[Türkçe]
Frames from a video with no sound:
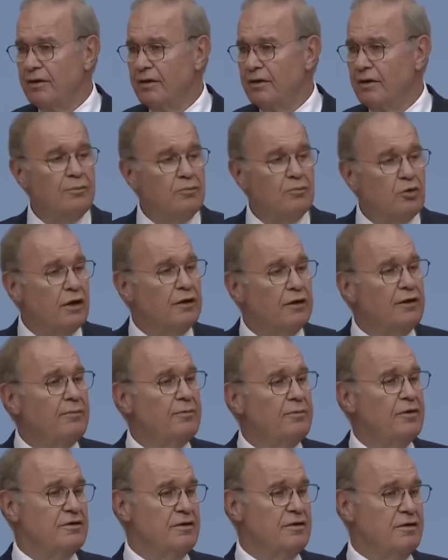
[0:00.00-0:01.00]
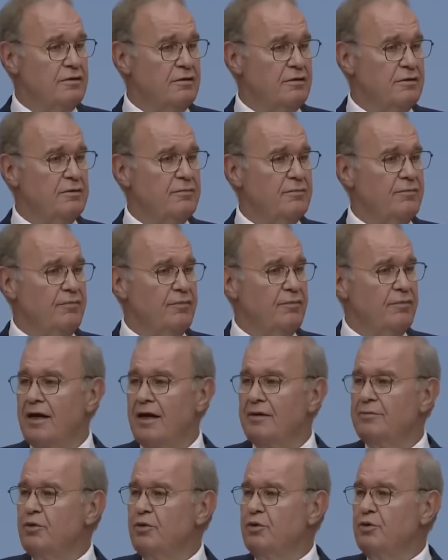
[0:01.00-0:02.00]
Olay bu kadar basittir.
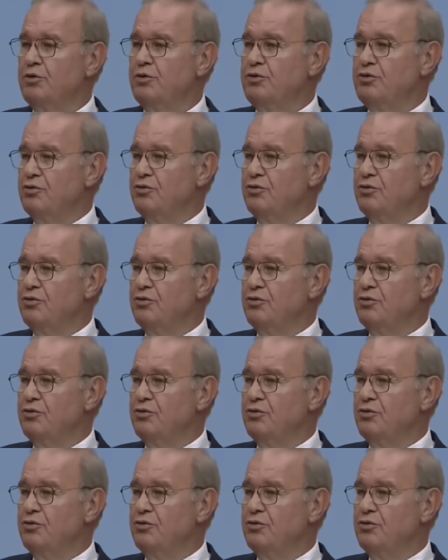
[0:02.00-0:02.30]
Eğer bu